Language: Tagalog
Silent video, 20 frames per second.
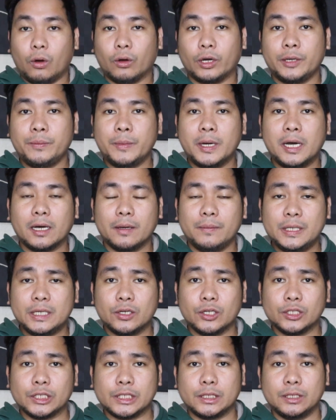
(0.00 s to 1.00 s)
Okay mga
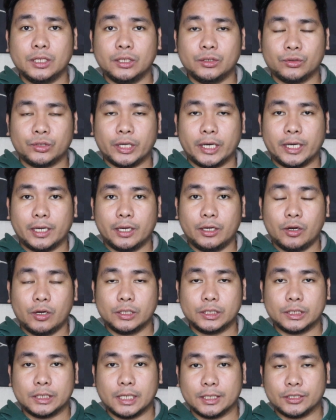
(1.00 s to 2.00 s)
kamikos, andito tayo
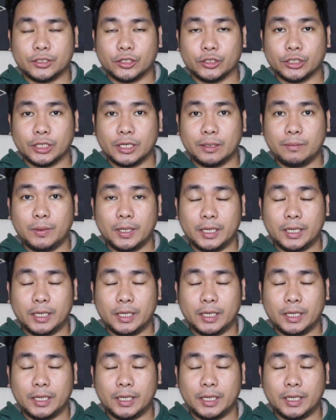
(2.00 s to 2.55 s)
ngayon sa Social